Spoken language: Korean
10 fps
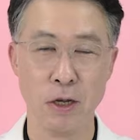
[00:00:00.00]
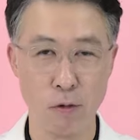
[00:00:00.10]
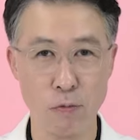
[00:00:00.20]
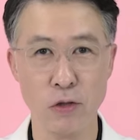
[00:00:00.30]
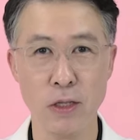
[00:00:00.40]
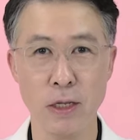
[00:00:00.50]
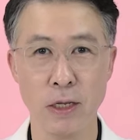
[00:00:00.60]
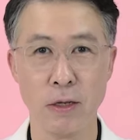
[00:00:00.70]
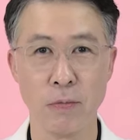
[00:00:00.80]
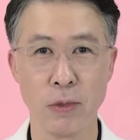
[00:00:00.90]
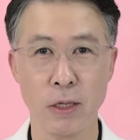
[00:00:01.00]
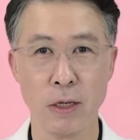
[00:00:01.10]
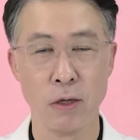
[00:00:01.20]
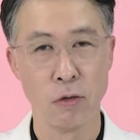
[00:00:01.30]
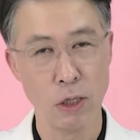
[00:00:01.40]
여러분
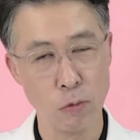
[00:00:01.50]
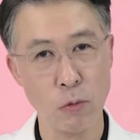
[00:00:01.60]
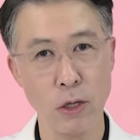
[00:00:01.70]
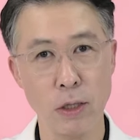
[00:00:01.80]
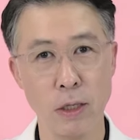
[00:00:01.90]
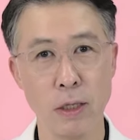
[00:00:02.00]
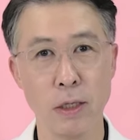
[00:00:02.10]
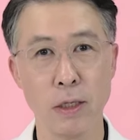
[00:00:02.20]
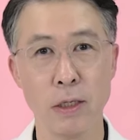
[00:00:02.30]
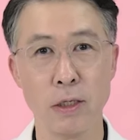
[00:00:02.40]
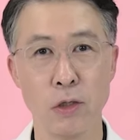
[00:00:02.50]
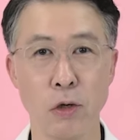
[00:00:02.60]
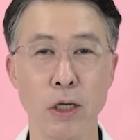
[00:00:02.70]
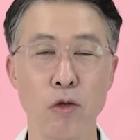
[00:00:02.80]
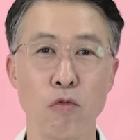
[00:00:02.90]
어떻게 보면
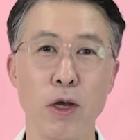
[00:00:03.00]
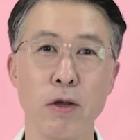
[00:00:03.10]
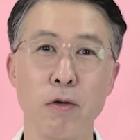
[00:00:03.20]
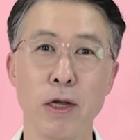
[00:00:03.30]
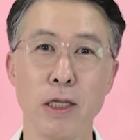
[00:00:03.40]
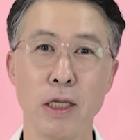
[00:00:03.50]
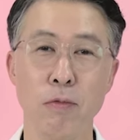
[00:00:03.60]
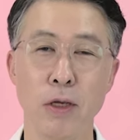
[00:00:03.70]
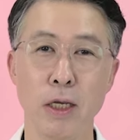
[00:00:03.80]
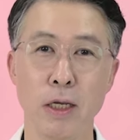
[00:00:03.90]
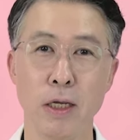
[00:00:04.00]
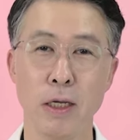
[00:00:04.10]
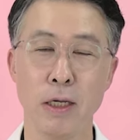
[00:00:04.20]
저희 유방건강TV